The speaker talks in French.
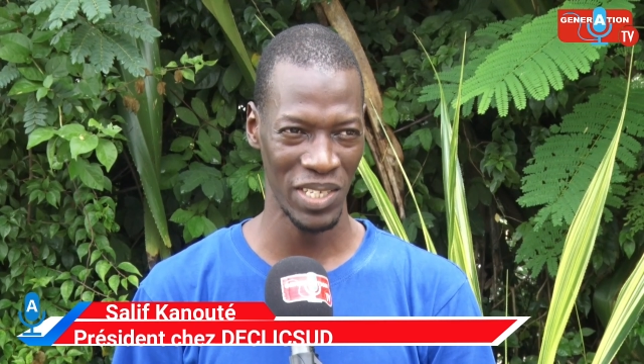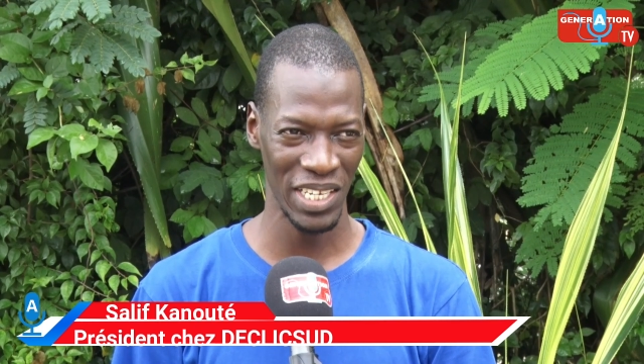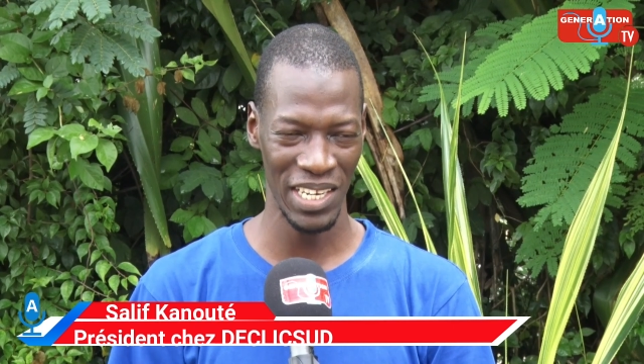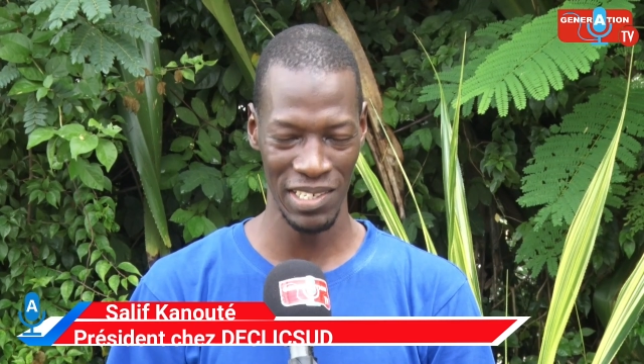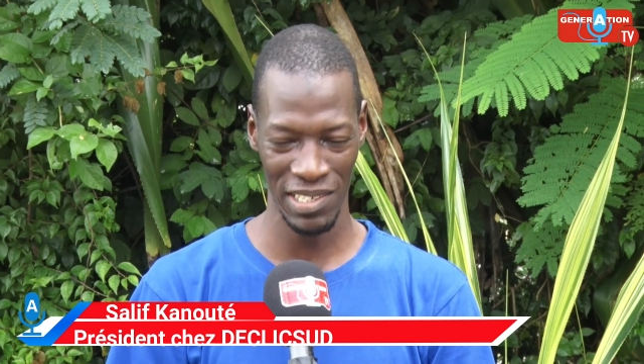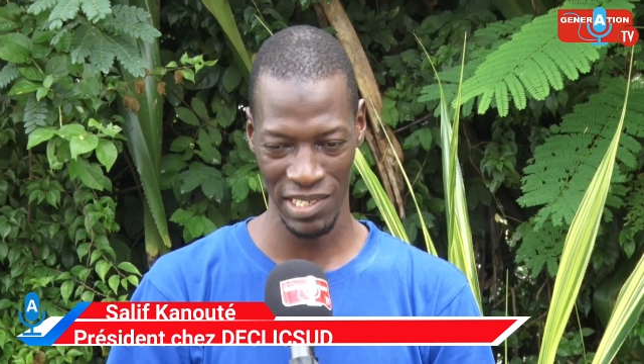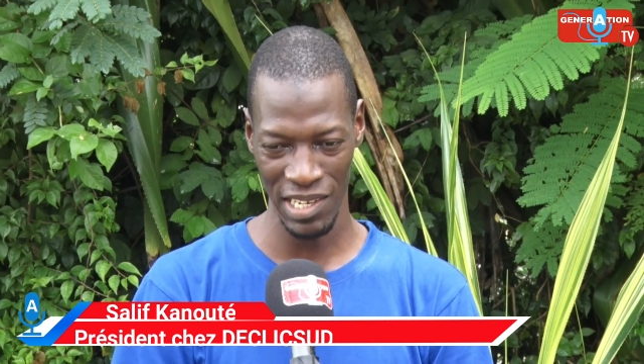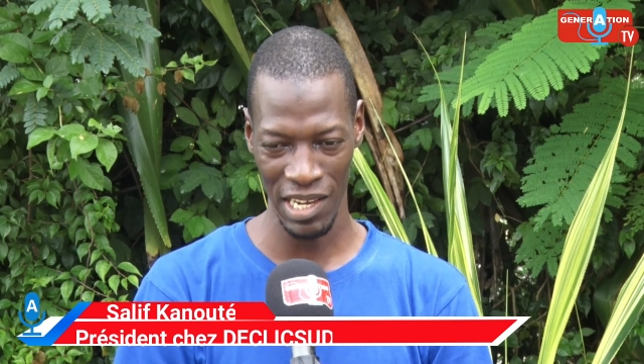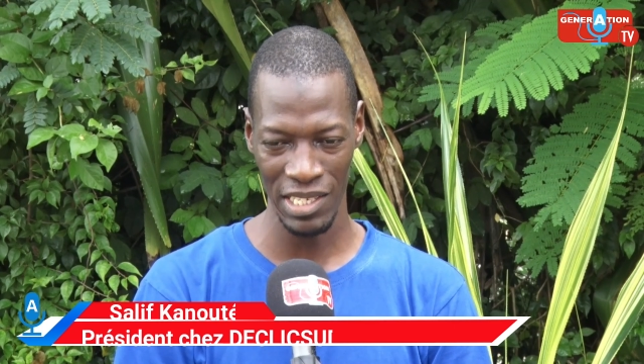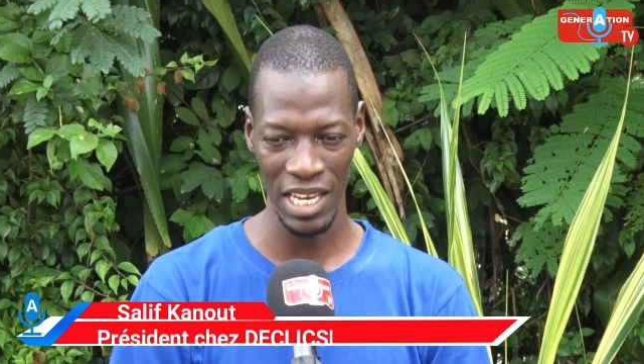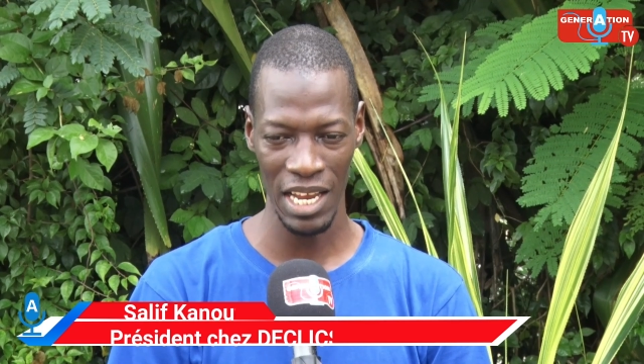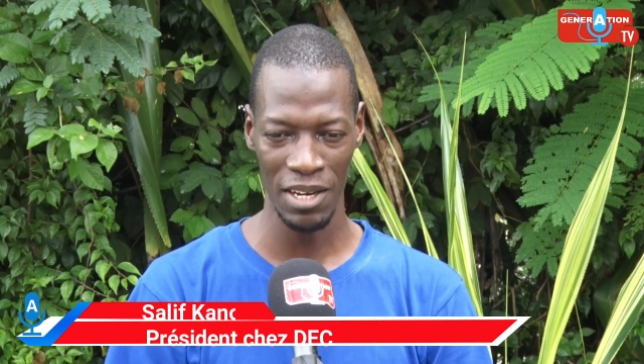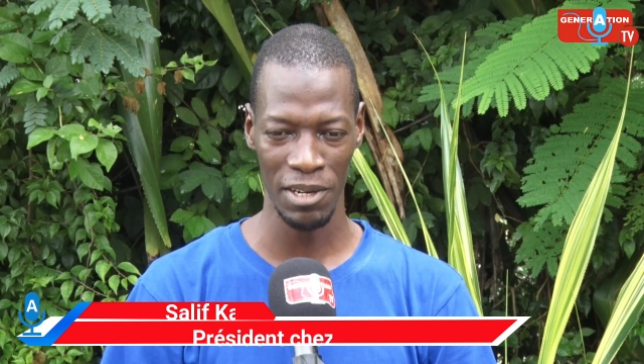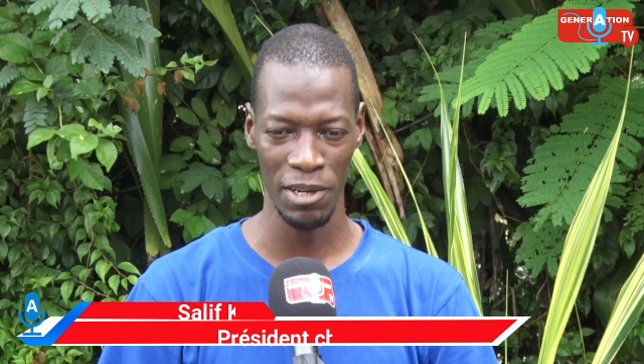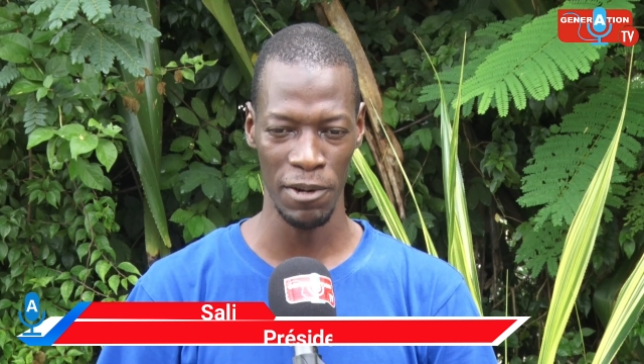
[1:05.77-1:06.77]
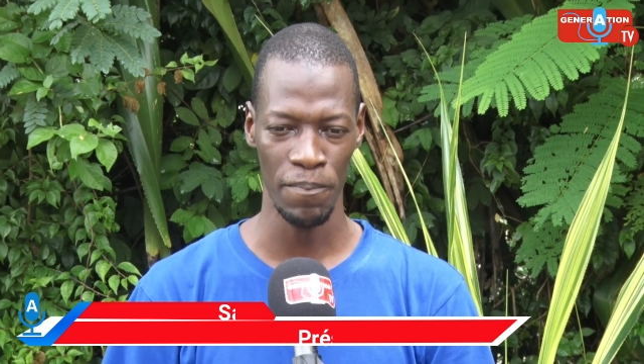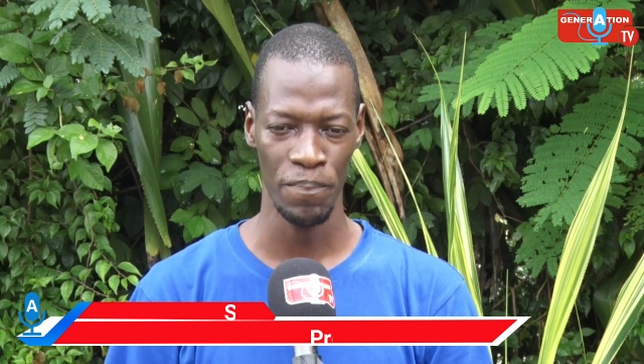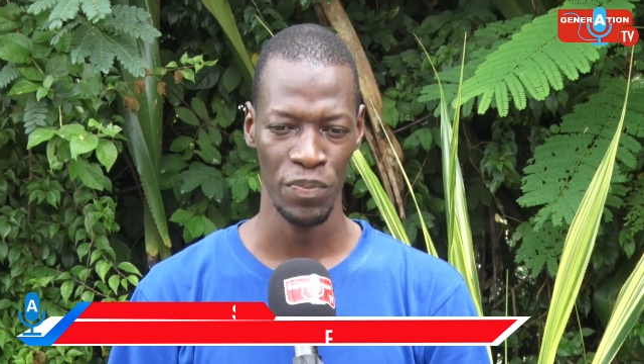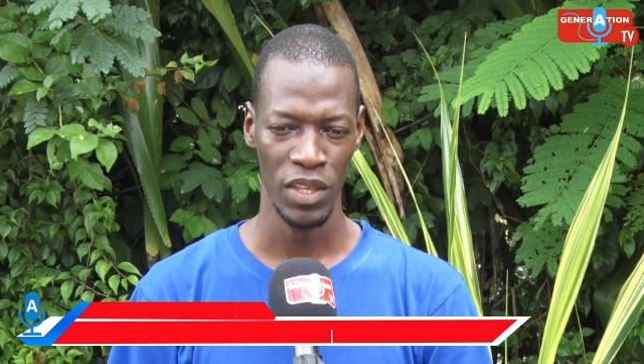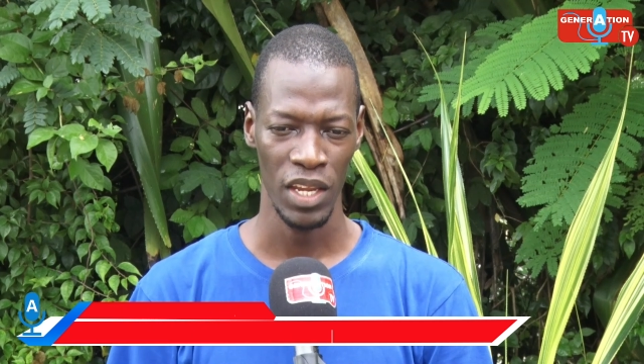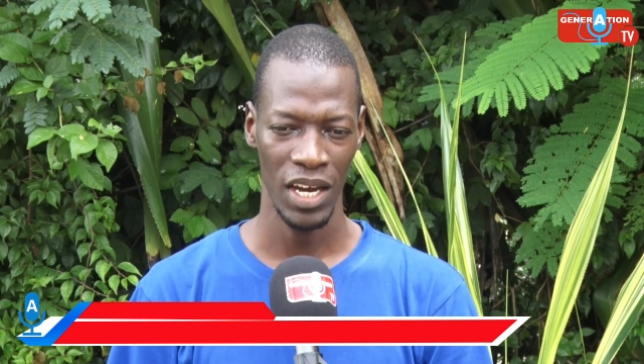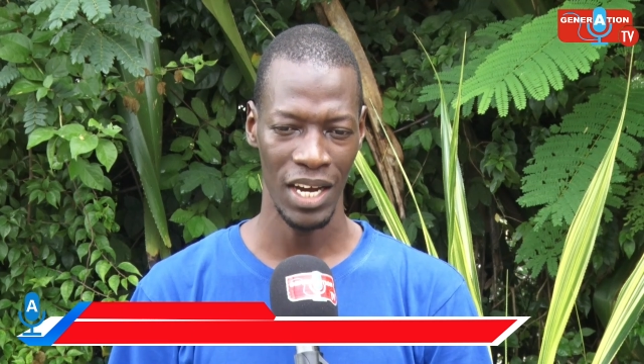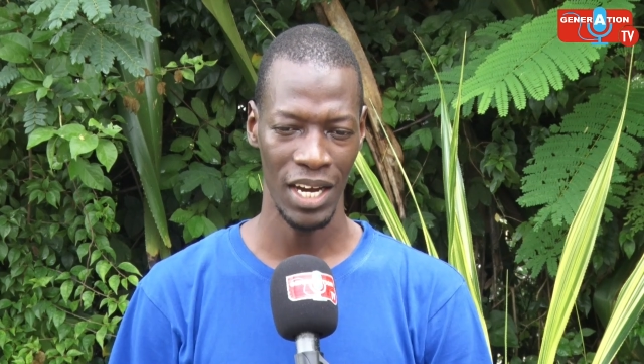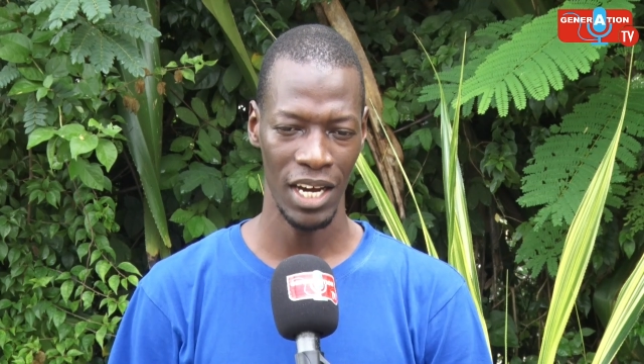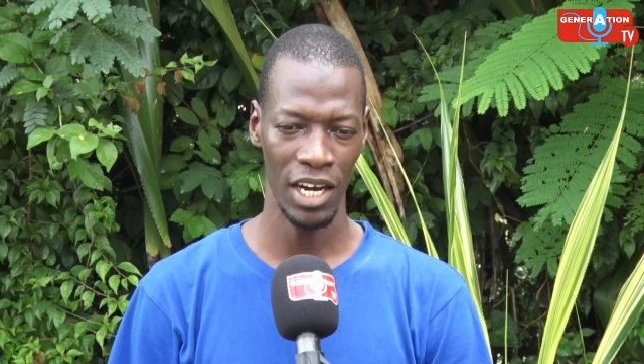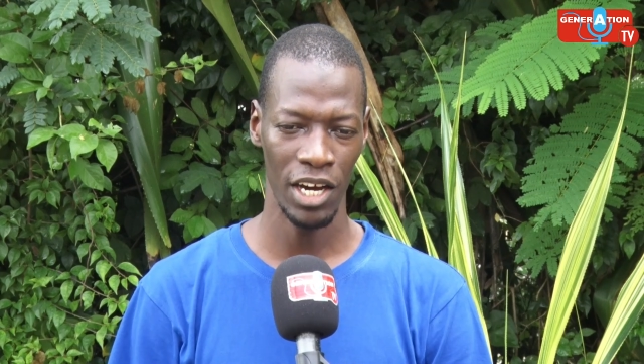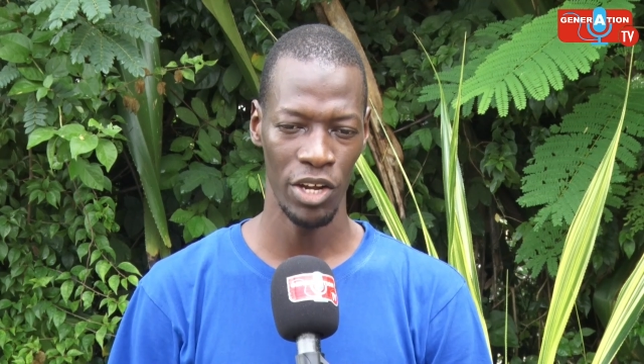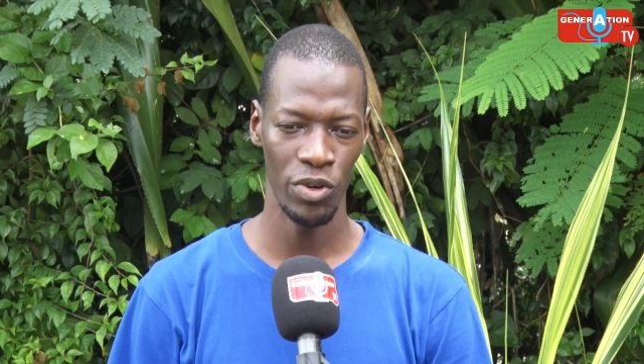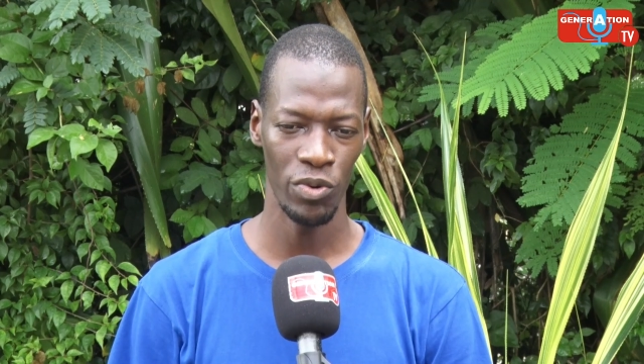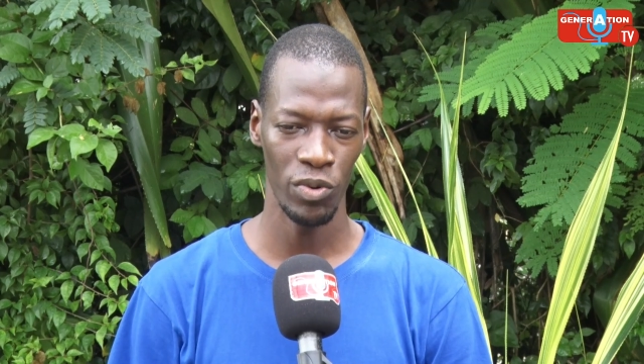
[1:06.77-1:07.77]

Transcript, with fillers: C'est dans ce sens-là que euh,